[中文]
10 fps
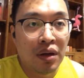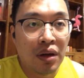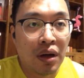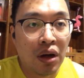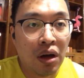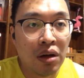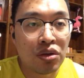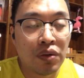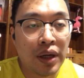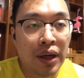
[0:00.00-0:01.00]
Hello，
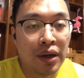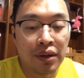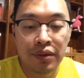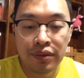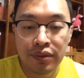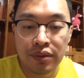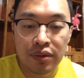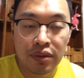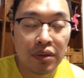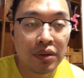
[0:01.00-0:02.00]
诸位，
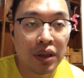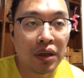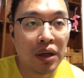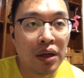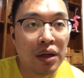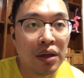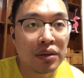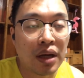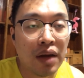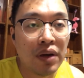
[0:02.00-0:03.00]
这个
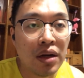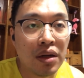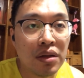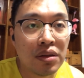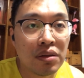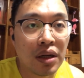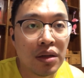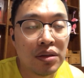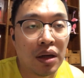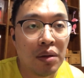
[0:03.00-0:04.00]
台湾人经常
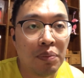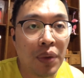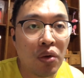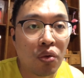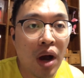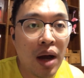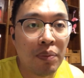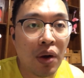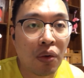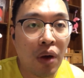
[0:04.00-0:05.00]
讲包瓜
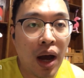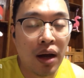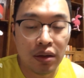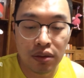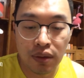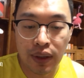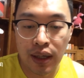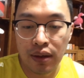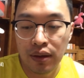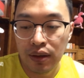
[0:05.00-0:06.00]
包瓜，对
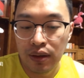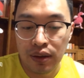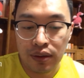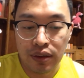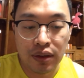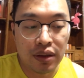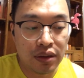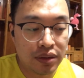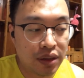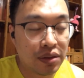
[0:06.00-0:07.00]
吧？这个
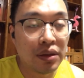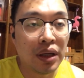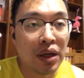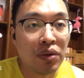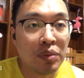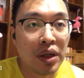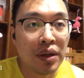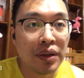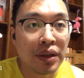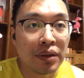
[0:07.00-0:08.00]
这次呢，我
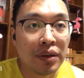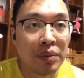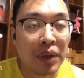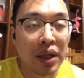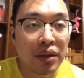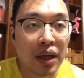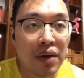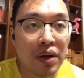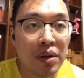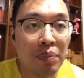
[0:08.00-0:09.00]
们那个没让台
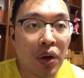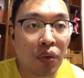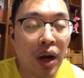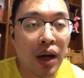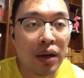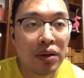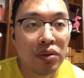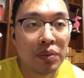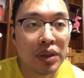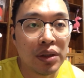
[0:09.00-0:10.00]
湾人包瓜，
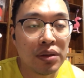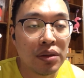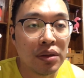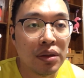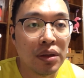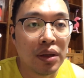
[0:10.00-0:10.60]
我们这次